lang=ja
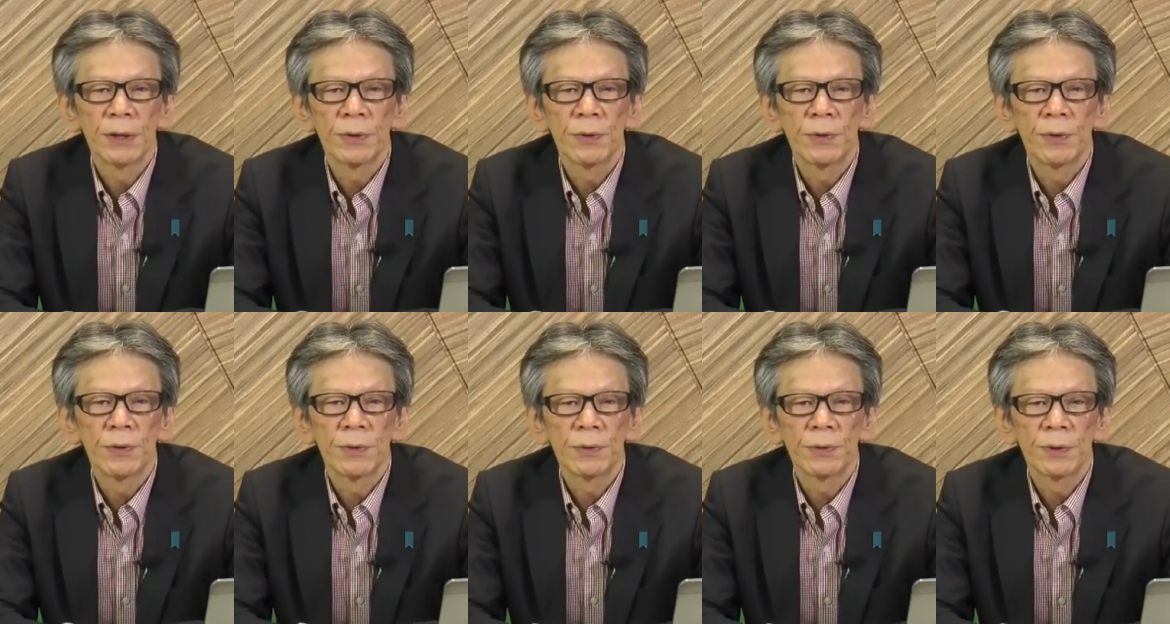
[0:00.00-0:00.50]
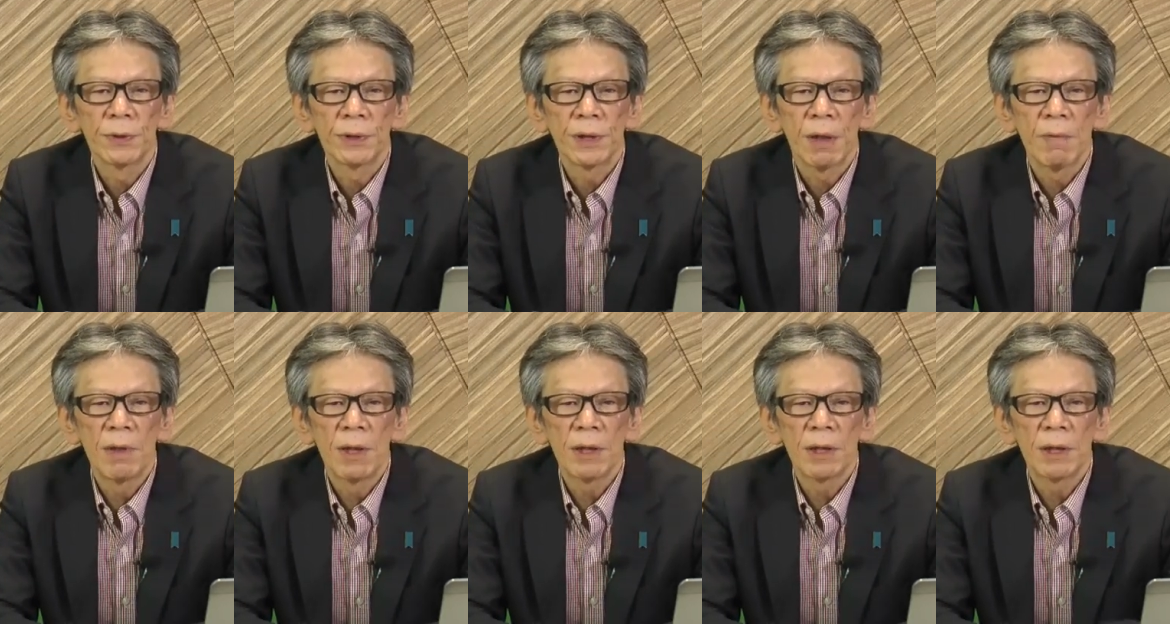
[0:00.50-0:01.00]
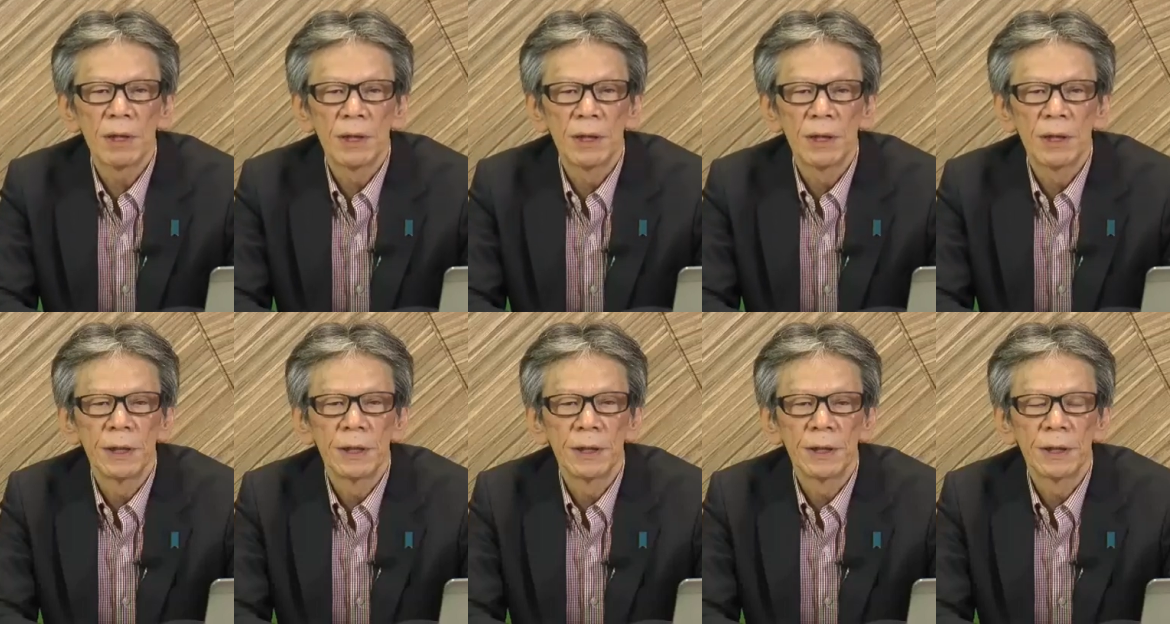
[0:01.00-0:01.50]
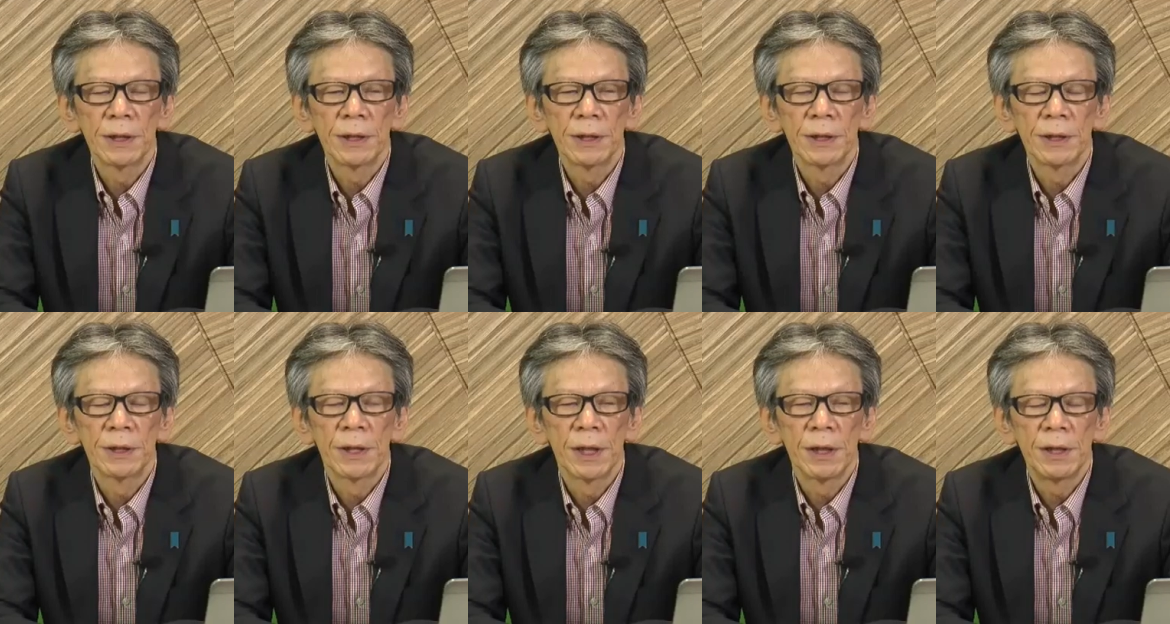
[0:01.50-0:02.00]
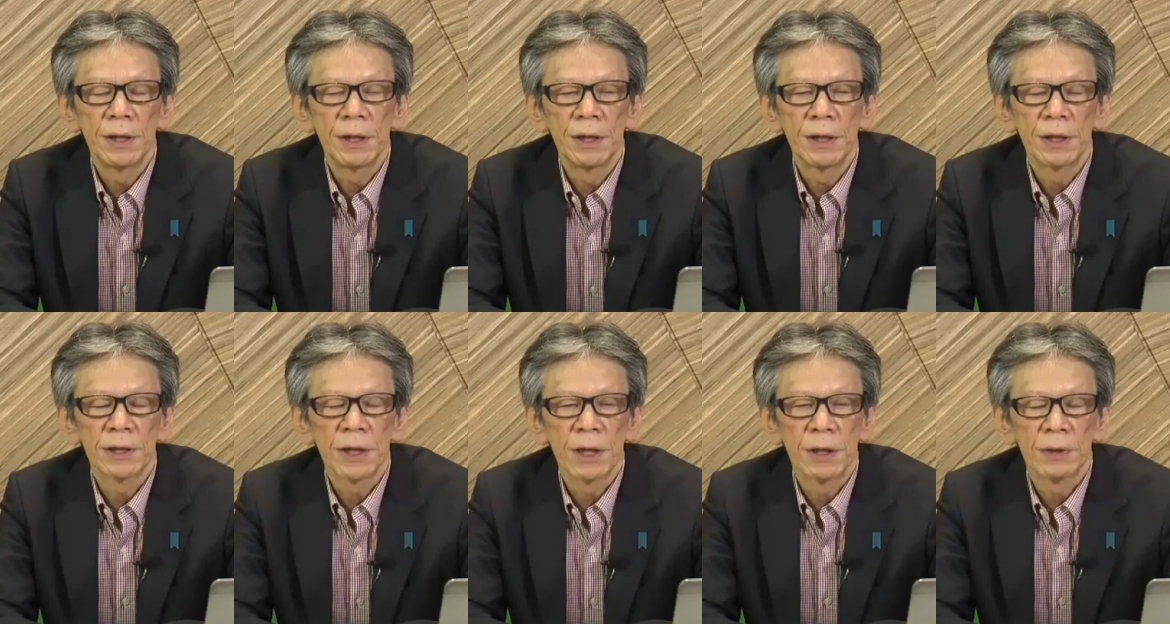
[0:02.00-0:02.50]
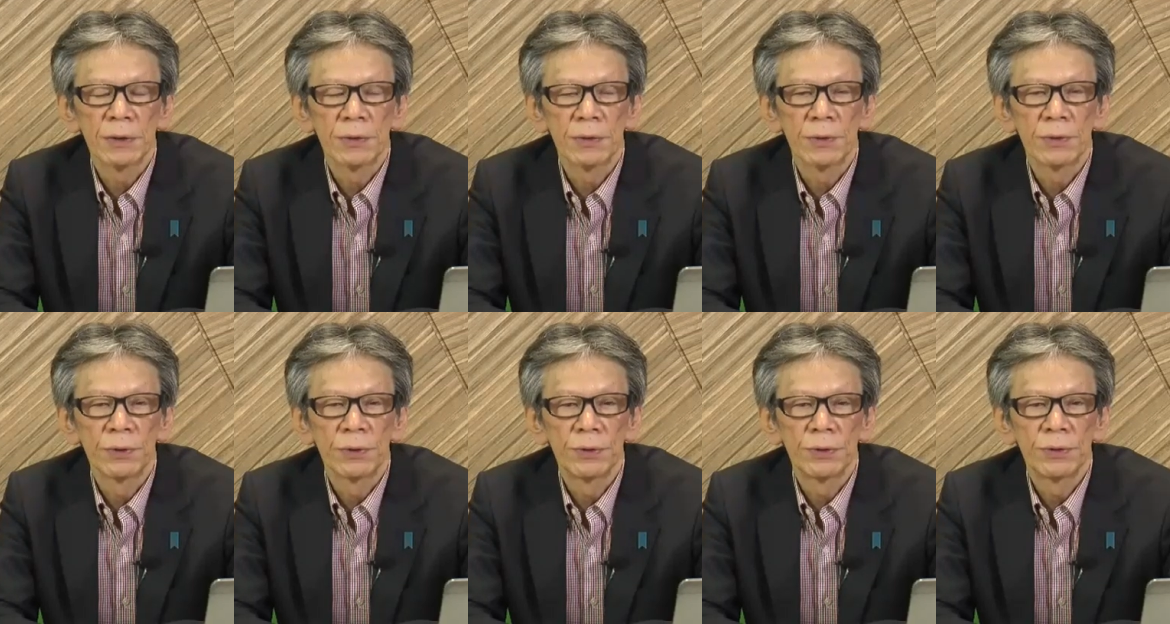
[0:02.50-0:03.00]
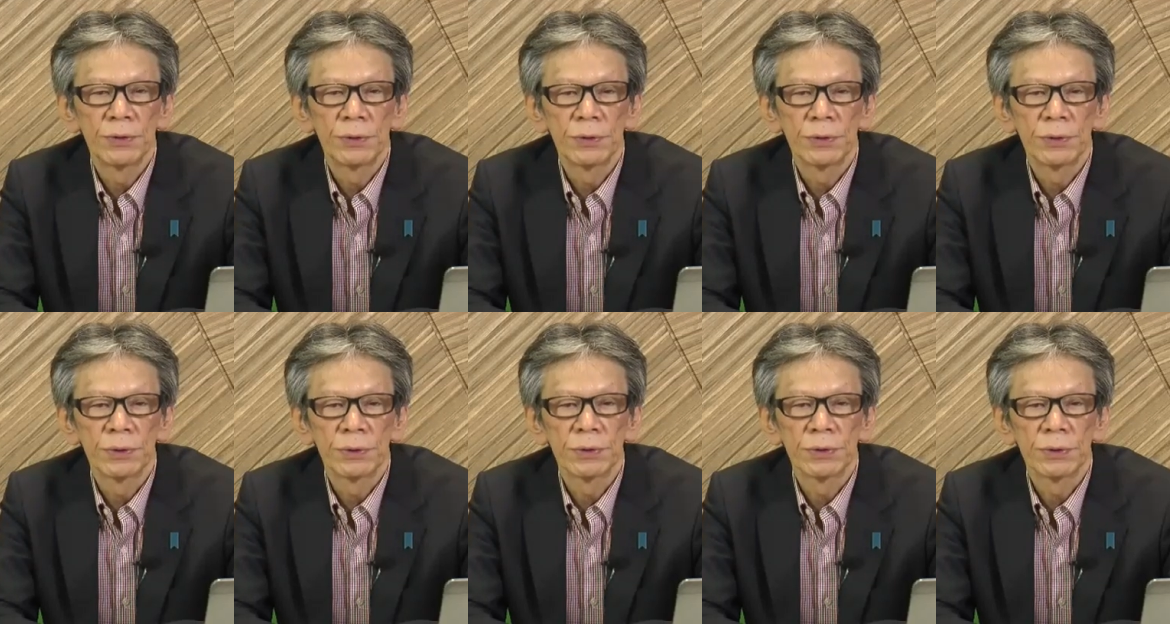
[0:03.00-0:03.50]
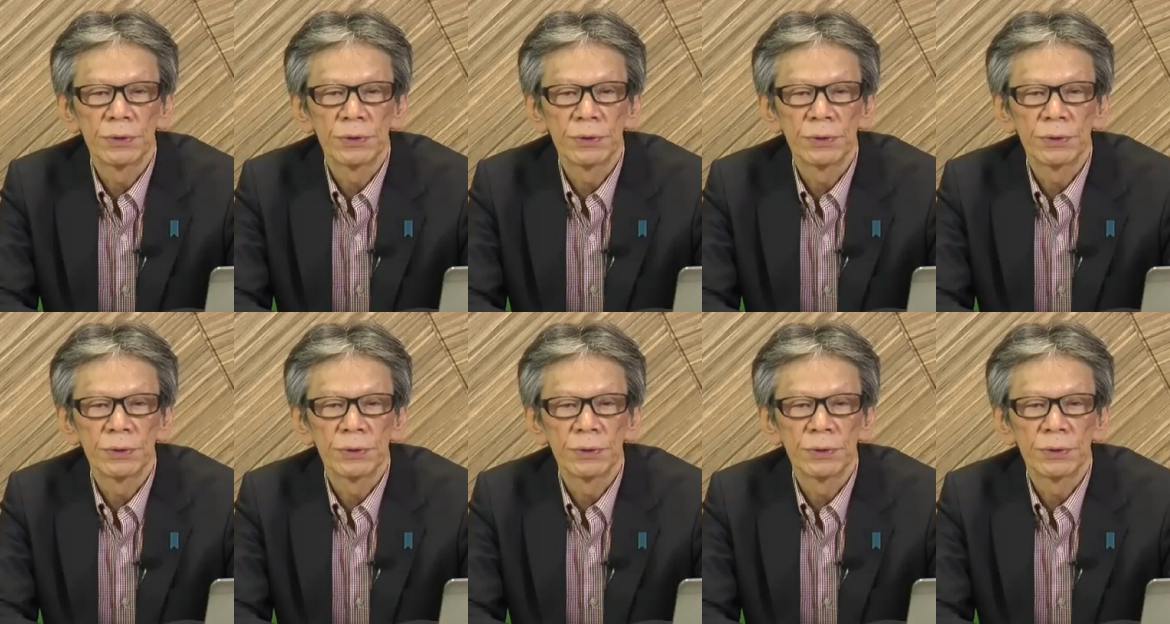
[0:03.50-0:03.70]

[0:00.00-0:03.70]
その玉城デニーさんという